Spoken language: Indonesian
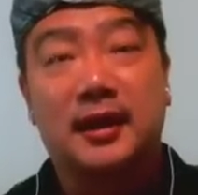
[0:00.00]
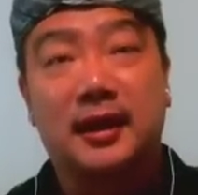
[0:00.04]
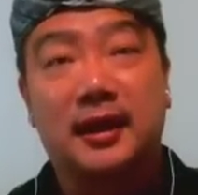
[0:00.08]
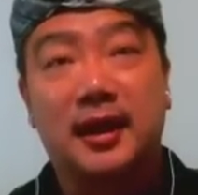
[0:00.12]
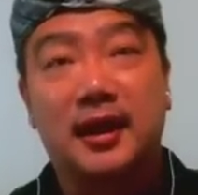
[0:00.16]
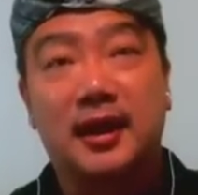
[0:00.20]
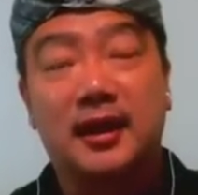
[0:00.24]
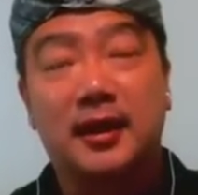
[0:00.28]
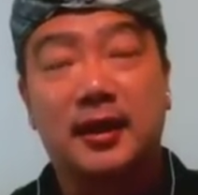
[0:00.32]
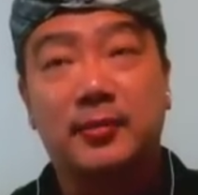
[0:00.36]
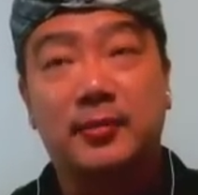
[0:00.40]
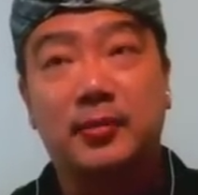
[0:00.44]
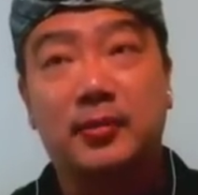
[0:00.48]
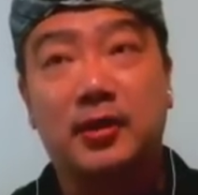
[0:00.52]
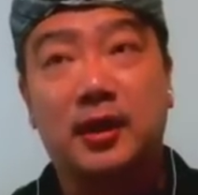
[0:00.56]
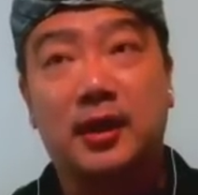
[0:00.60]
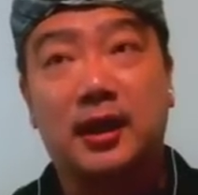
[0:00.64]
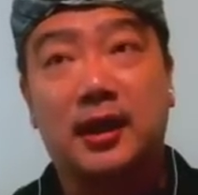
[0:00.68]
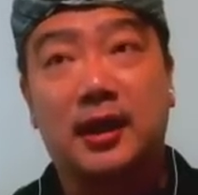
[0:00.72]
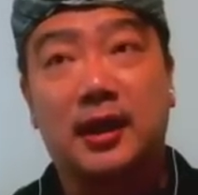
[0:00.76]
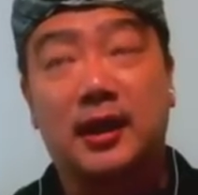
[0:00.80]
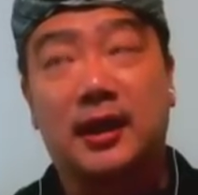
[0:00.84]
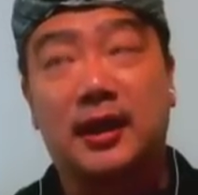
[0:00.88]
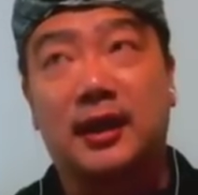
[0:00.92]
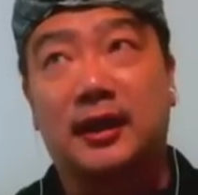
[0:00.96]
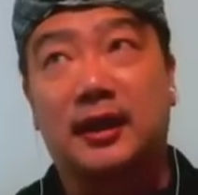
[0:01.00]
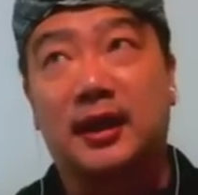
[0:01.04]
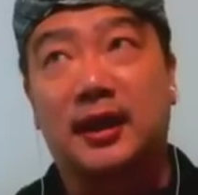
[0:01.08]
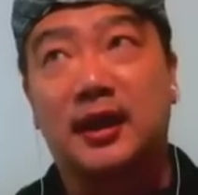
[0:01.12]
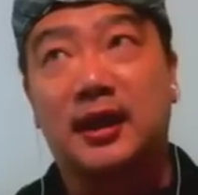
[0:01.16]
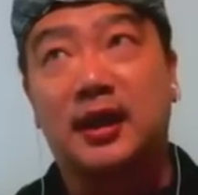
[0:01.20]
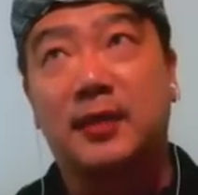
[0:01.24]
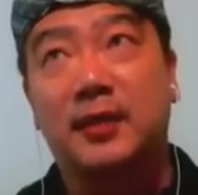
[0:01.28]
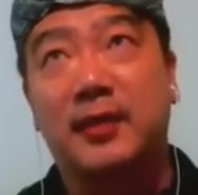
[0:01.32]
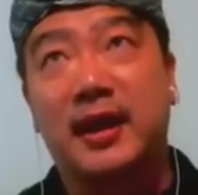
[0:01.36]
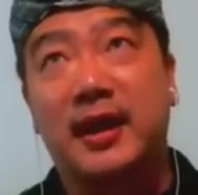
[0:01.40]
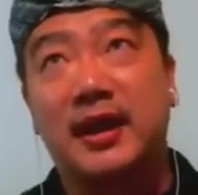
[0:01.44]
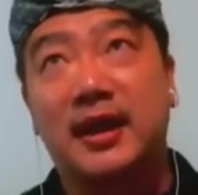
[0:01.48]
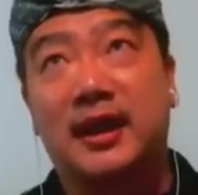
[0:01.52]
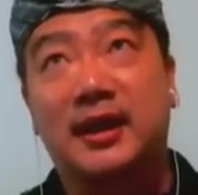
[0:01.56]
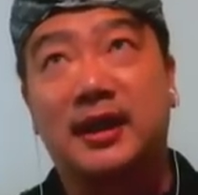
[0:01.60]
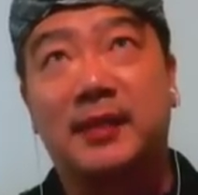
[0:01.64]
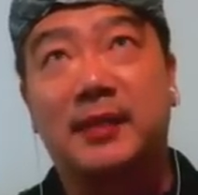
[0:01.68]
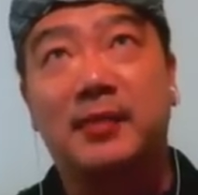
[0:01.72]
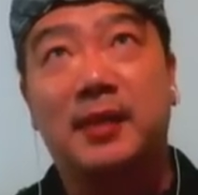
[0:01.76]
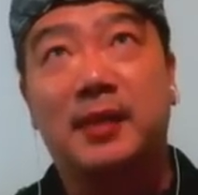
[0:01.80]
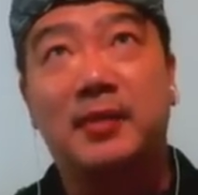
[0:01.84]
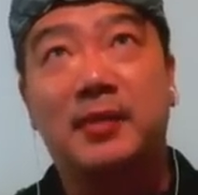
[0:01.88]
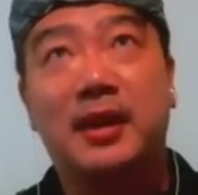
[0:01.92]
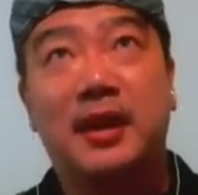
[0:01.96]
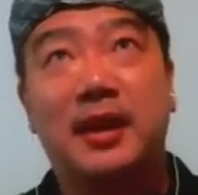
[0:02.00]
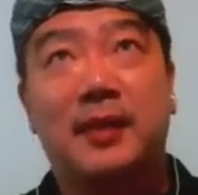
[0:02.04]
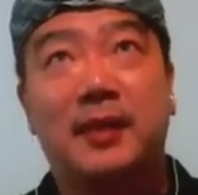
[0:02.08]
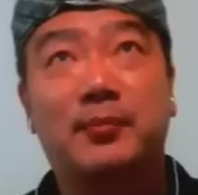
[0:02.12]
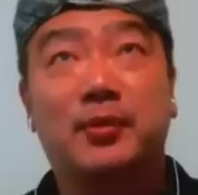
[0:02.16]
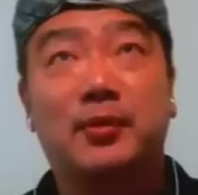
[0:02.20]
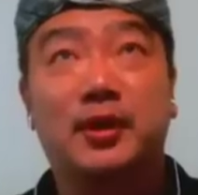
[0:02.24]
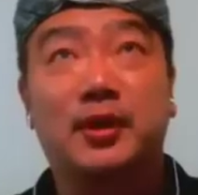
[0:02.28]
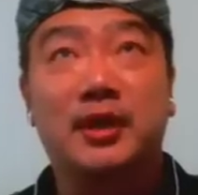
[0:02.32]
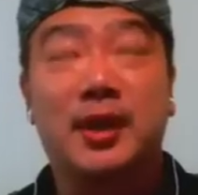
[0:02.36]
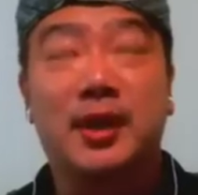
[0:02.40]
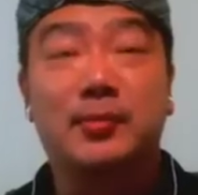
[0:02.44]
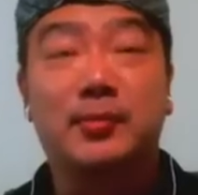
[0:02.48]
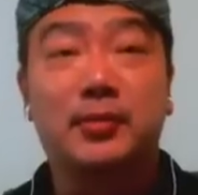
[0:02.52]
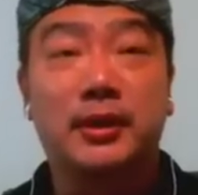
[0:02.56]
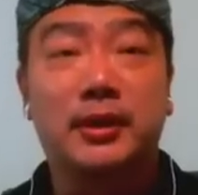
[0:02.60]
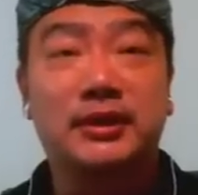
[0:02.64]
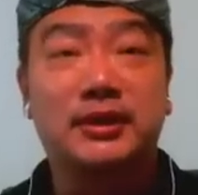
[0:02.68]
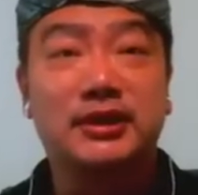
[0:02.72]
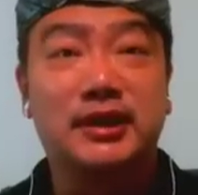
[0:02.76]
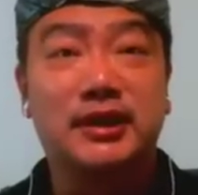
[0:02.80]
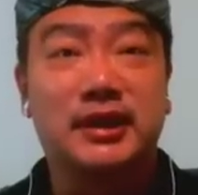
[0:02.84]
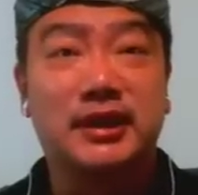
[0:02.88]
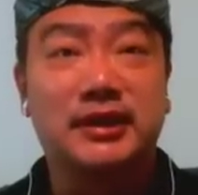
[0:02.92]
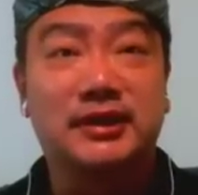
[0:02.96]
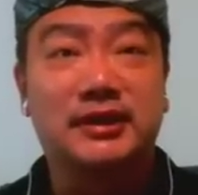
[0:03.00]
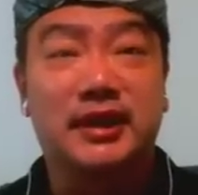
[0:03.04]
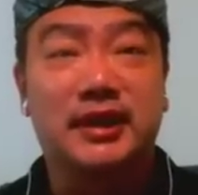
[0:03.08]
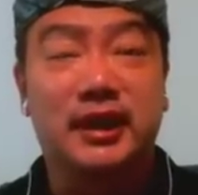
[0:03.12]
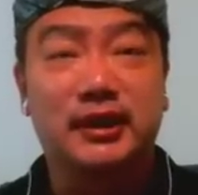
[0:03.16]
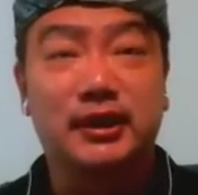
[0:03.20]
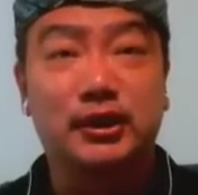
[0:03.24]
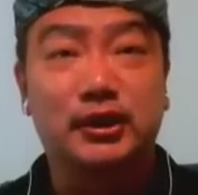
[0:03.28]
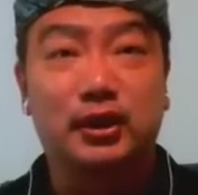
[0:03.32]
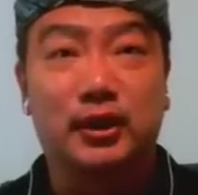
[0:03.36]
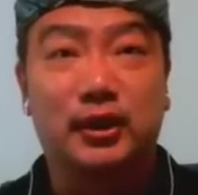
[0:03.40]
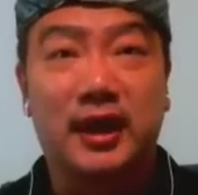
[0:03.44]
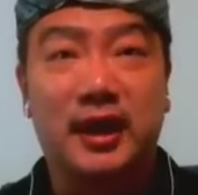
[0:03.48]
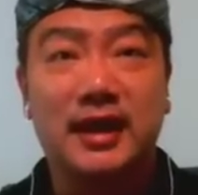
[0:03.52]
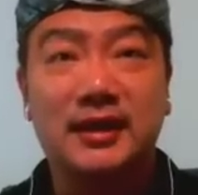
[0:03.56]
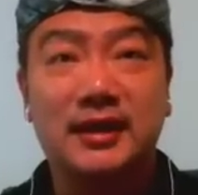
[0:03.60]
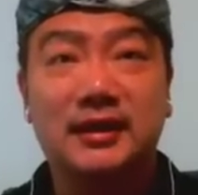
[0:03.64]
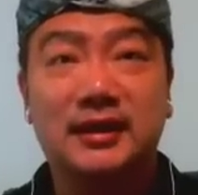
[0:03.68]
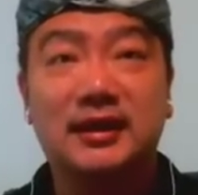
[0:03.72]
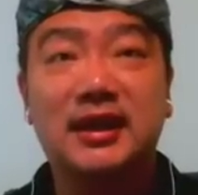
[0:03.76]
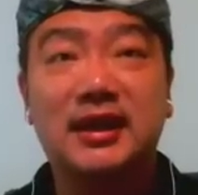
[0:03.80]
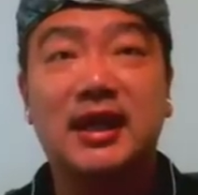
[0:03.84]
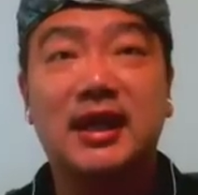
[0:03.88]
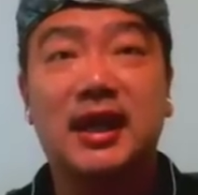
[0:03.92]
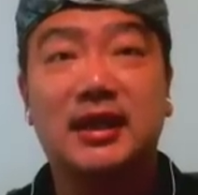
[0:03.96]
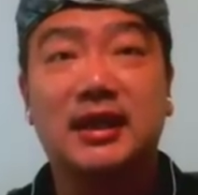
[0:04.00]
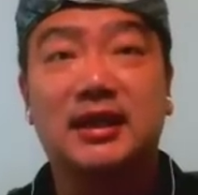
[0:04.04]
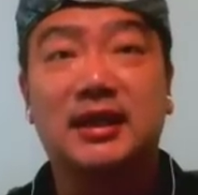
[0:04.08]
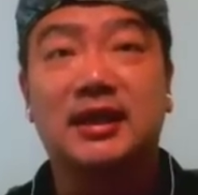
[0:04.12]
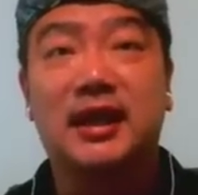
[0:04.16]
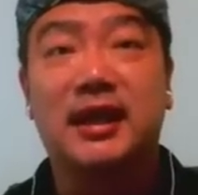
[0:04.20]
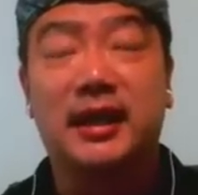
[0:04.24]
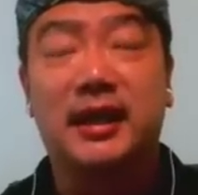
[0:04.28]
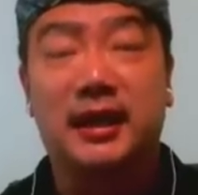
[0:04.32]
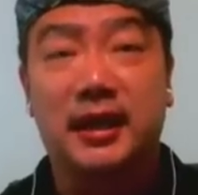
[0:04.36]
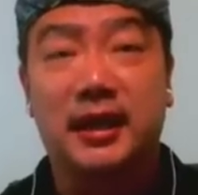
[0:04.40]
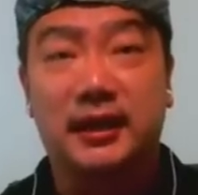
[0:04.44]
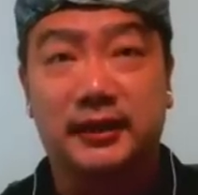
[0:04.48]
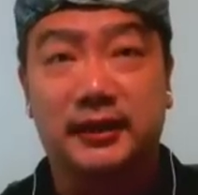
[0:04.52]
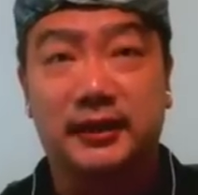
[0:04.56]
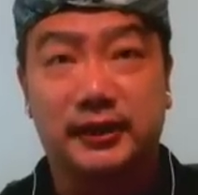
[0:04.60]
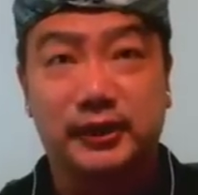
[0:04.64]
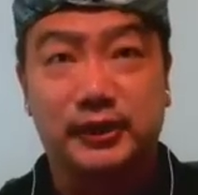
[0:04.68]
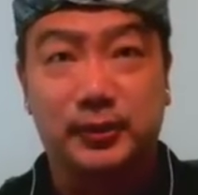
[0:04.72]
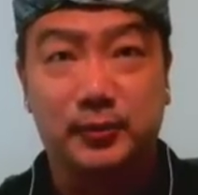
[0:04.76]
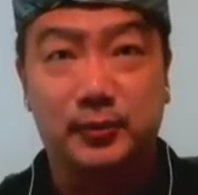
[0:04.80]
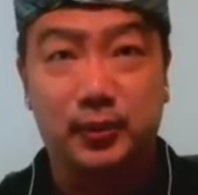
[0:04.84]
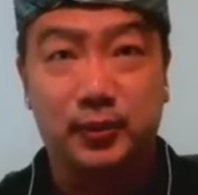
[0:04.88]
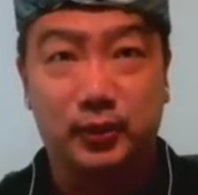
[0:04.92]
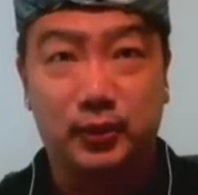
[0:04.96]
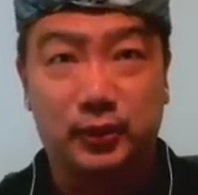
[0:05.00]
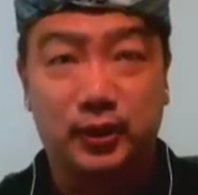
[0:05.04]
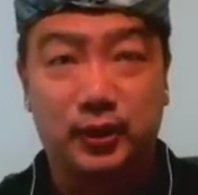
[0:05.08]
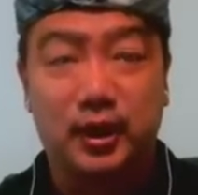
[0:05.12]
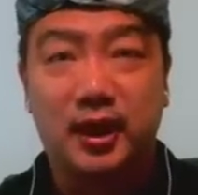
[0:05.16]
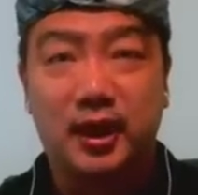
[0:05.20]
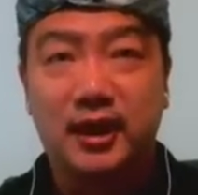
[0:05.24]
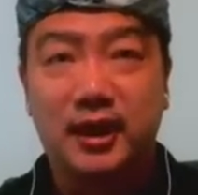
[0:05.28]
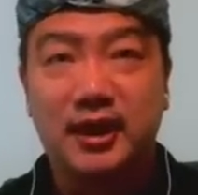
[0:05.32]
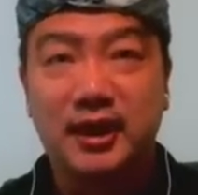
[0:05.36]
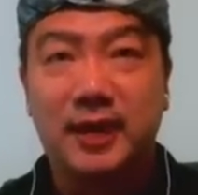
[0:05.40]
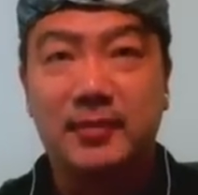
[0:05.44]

karena ke karena kebanyakan memang yang punya bisnis restoran tidak di daerah tersebut